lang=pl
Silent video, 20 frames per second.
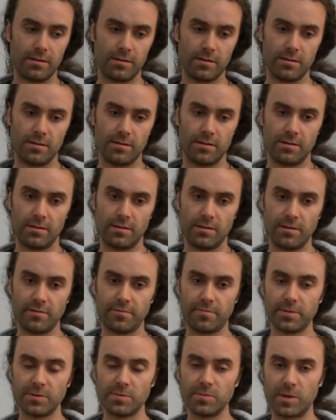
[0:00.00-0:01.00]
E, ja
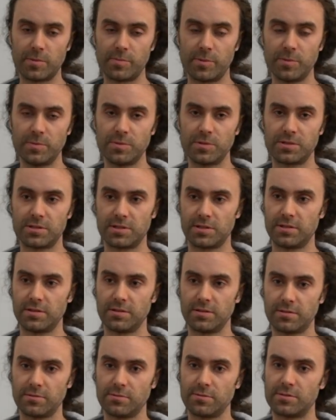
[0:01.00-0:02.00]
wpadłem na pomysł,
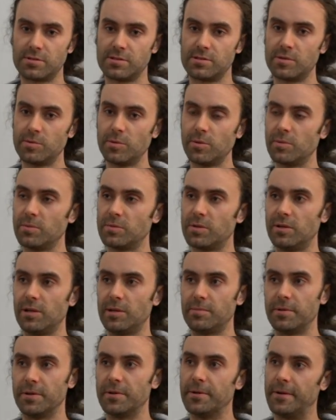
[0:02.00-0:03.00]
że kurczę, zrobiłbym to
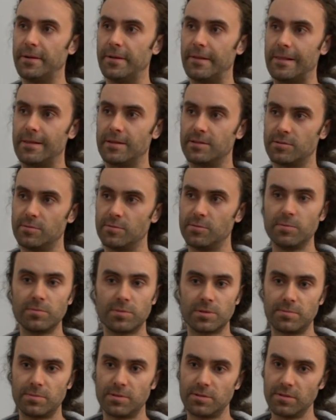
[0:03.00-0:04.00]
lepiej zrobiłbym,
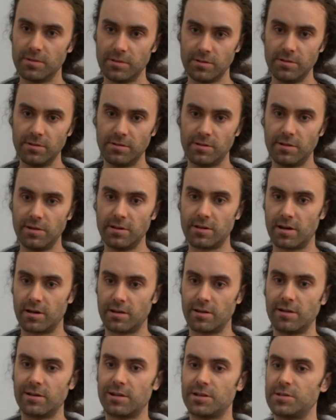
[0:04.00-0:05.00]
żeby kilka,
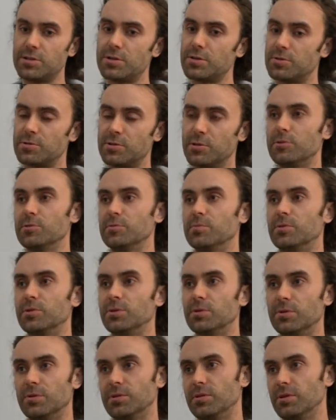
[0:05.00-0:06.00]
kilkadziesiąt osób
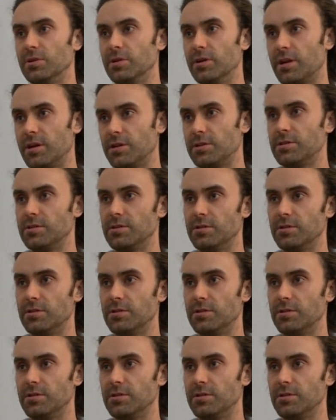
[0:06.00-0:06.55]
mogło grać